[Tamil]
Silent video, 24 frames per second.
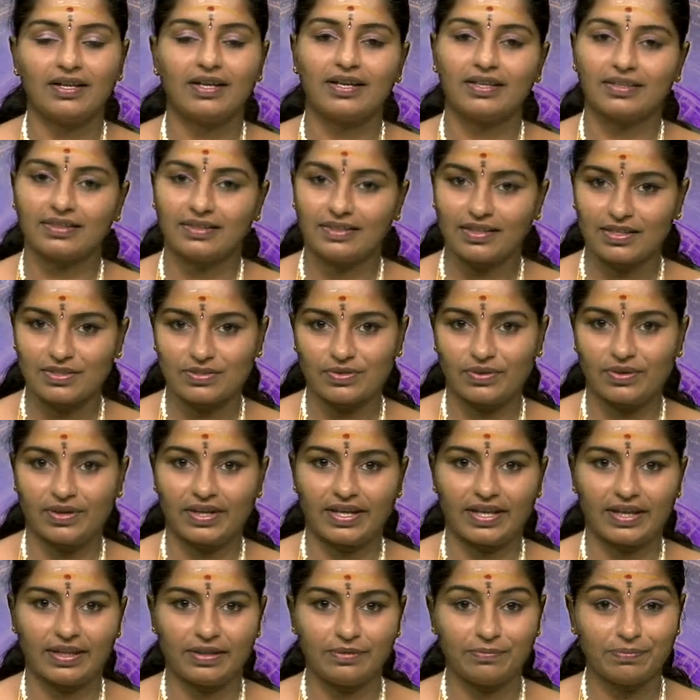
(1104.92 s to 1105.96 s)
அதுதான்
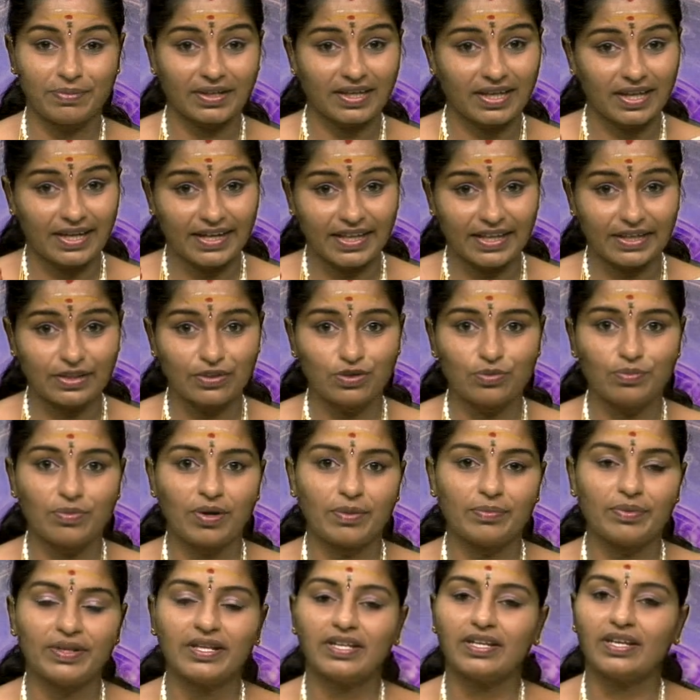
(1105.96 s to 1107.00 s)
சொல்றேன் இப்ப கிடைக்கும்
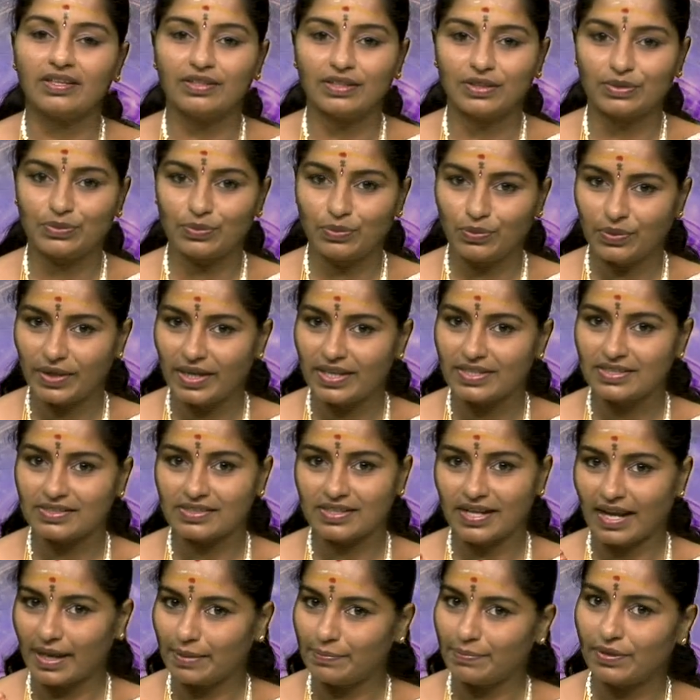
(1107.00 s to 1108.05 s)
அப்படின்னா அந்த டூ இயர்ஸ்
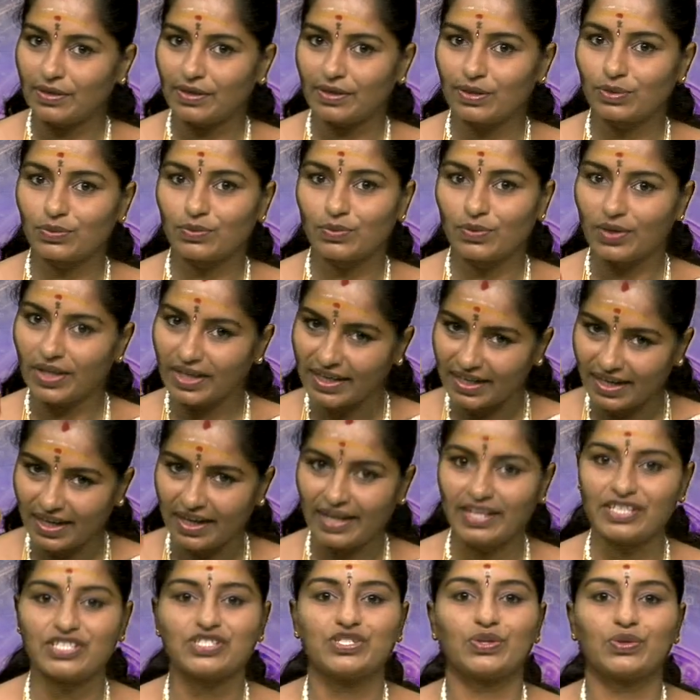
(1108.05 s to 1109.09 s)
ட்ரை பண்றதுக்குள்ளே
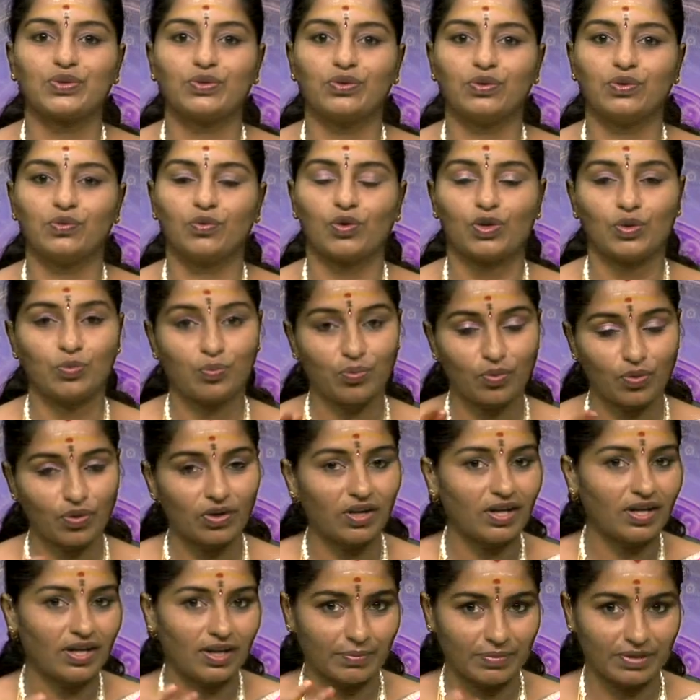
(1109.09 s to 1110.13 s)
கிடைச்சிருக்கும் ஒரு
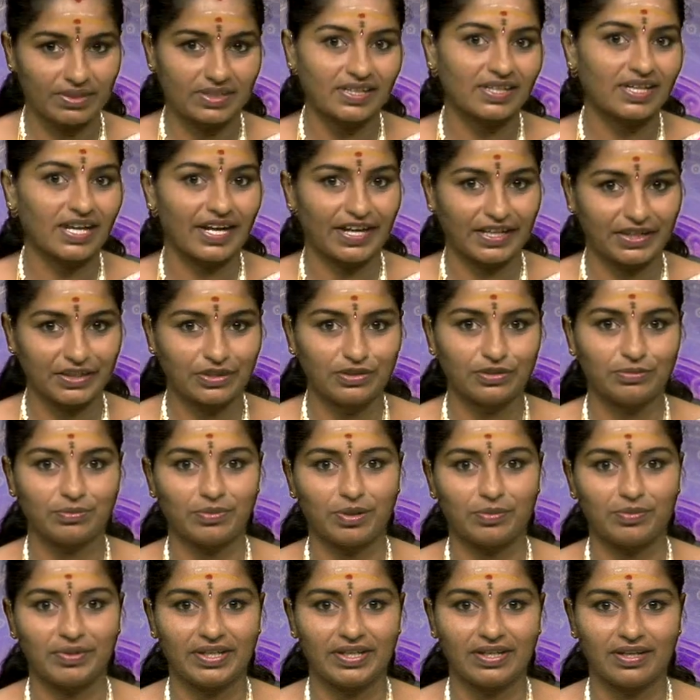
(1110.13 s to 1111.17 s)
பொருள் நமக்கு கிடைக்கணும்
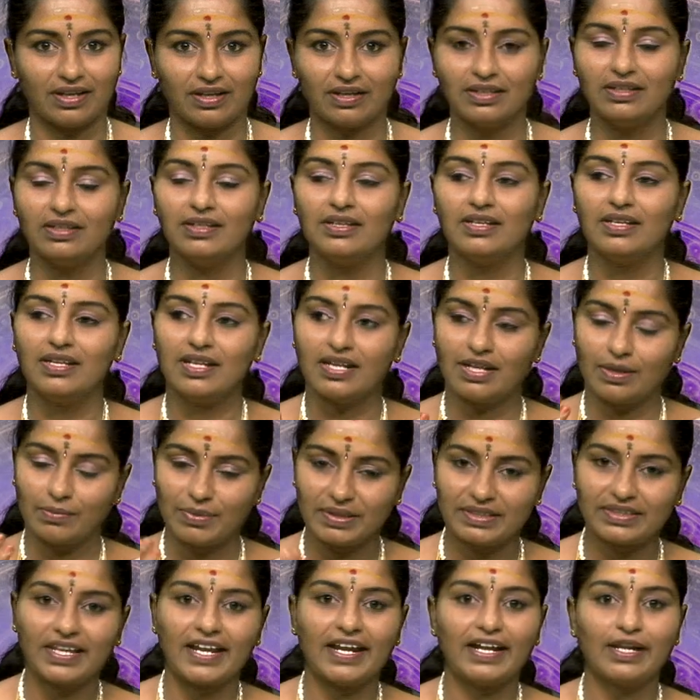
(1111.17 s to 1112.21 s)
அப்படின்னா நம்ம
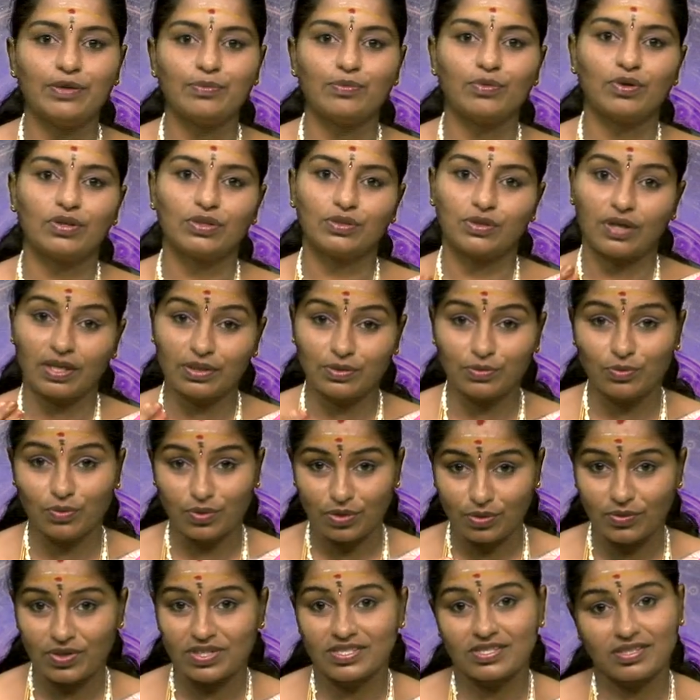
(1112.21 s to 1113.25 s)
தேடும் பொழுது அது
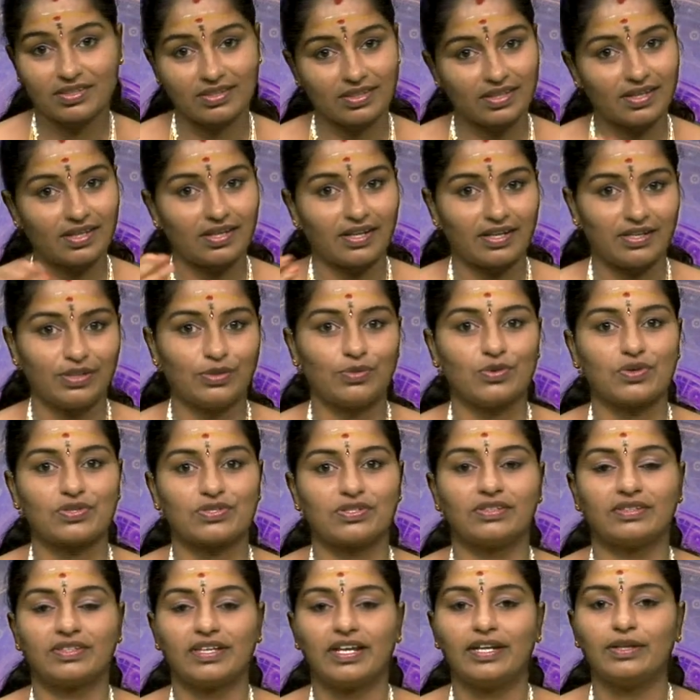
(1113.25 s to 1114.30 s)
ஒரு வருஷத்துக்கு ரெண்டு
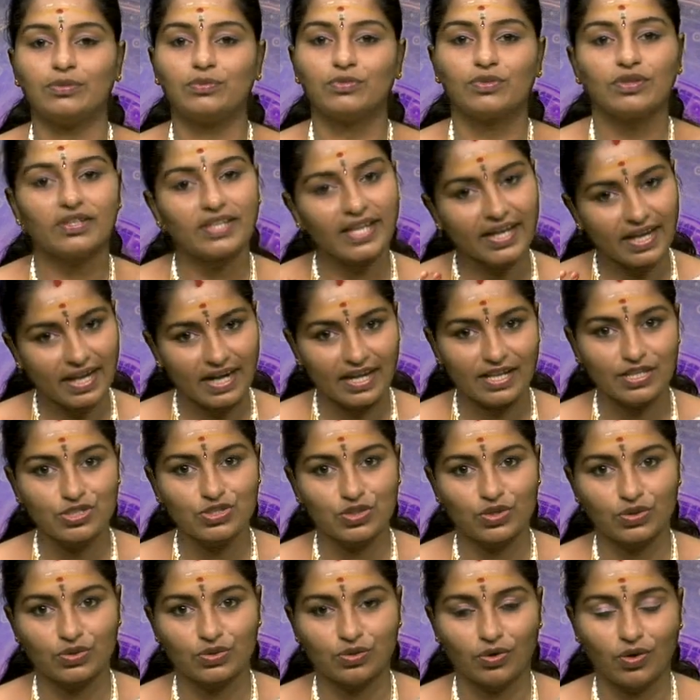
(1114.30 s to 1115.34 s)
வருஷம் தேடும் பொழுதே
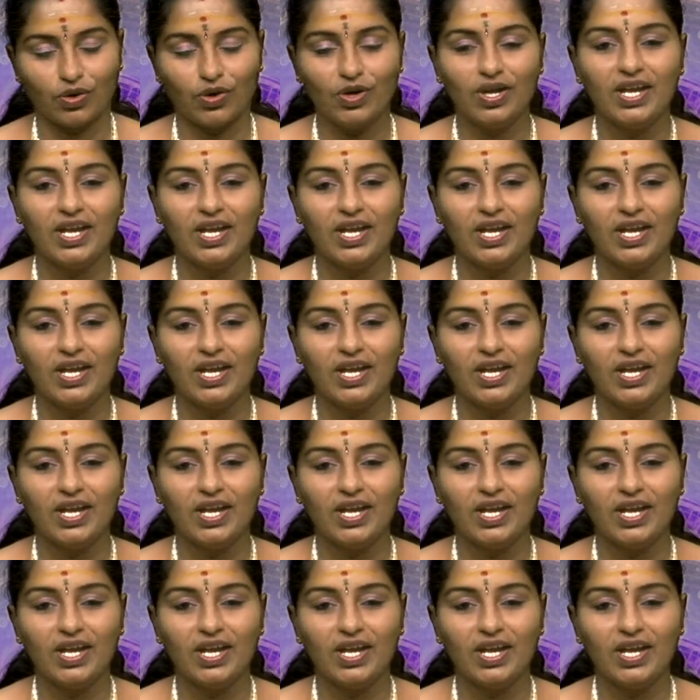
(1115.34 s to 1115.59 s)
கிடைச்சிருக்கும்